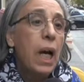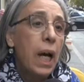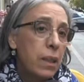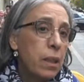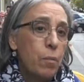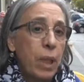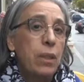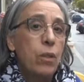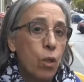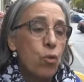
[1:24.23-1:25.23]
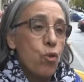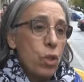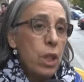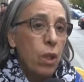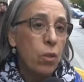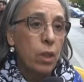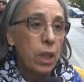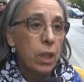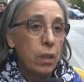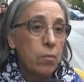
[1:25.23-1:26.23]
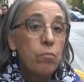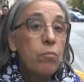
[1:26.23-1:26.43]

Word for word: altrimenti oggi dirò che